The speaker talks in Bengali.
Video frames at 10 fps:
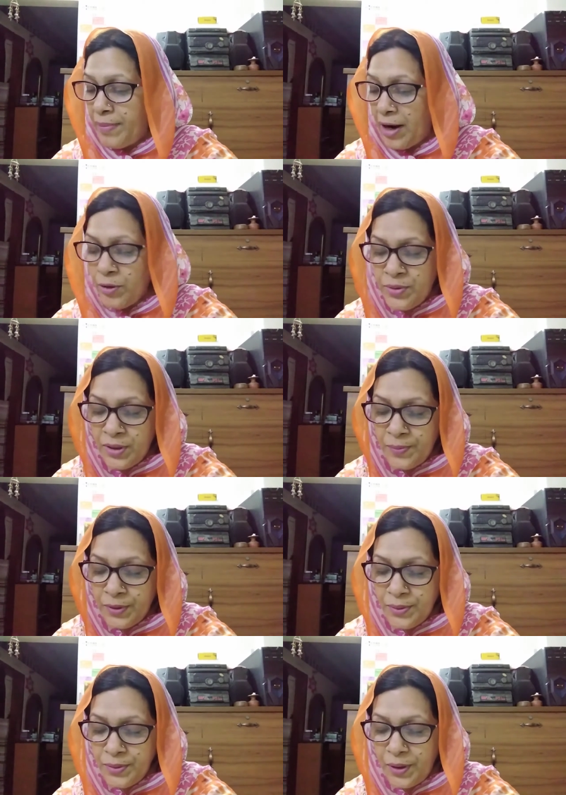মানব
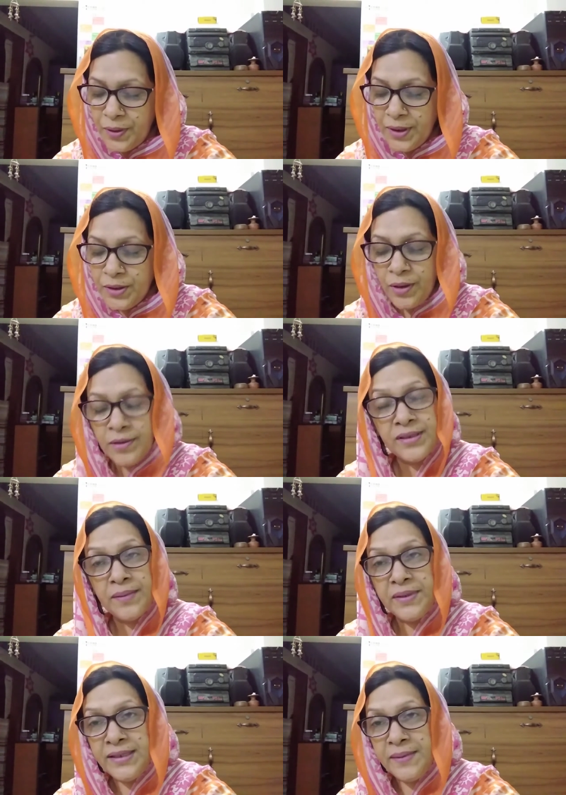সম্পদ উন্নয়নের
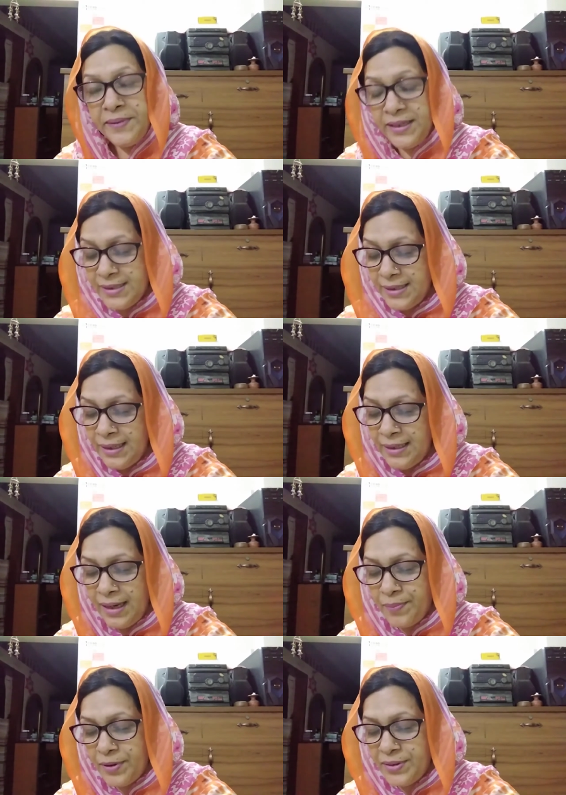দক্ষতা বৃদ্ধি পেয়েছে
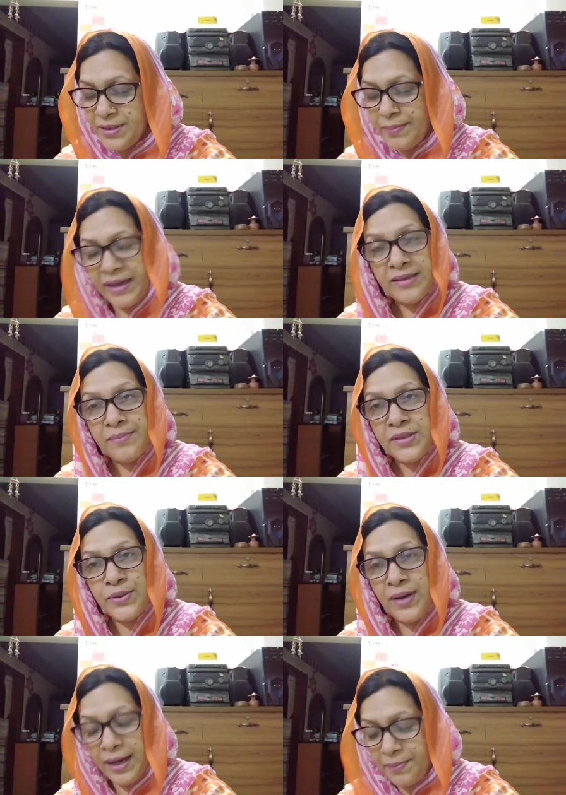তারপরে হচ্ছে
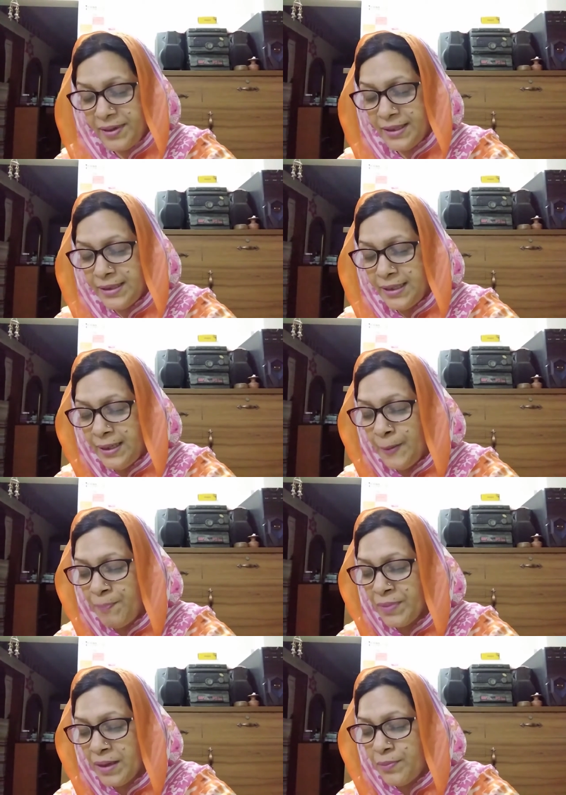মাথাপিছু আয় বৃদ্ধি
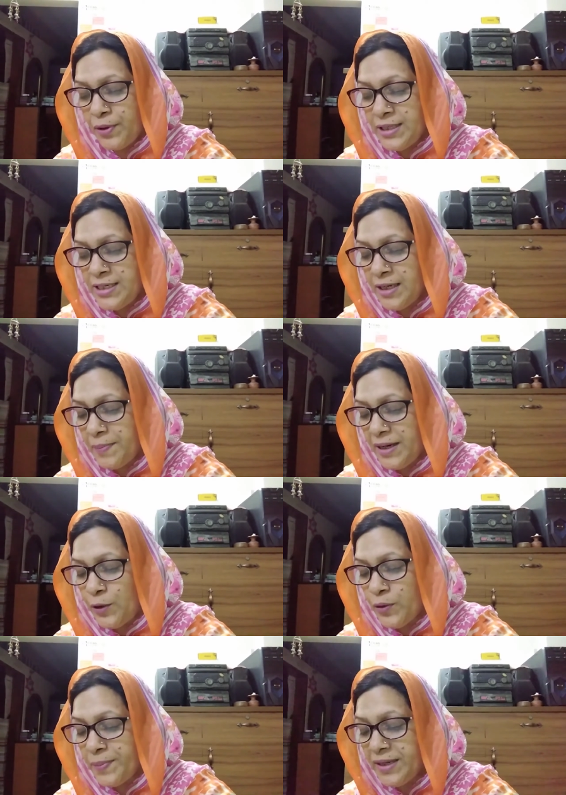বৈদেশিক
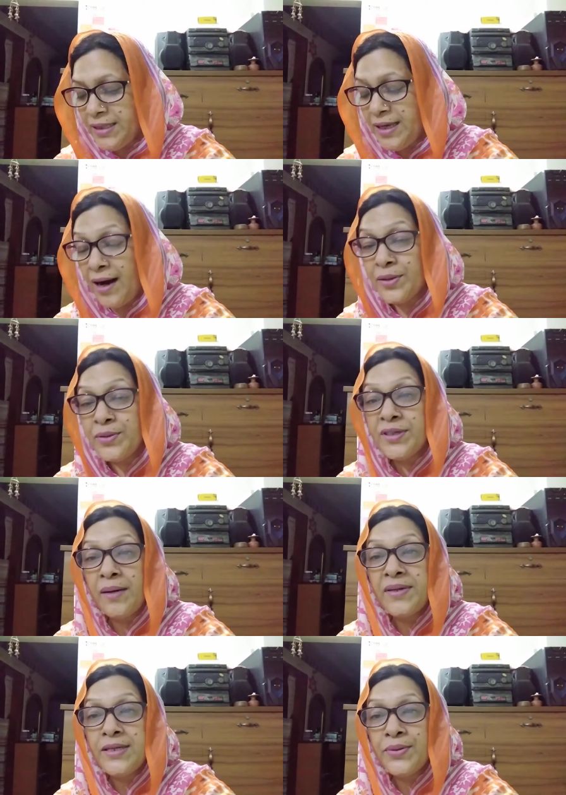বিনিয়োগ বৃদ্ধি
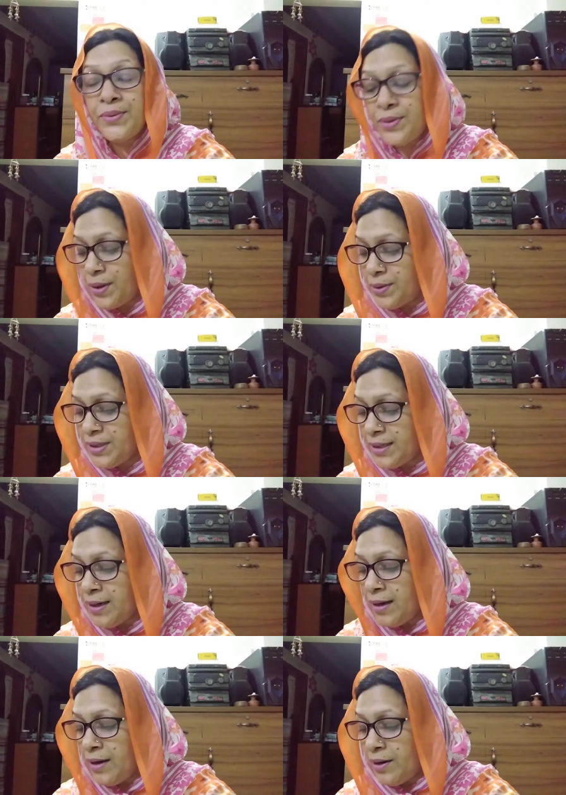আর্থসামাজিক উন্নয়নের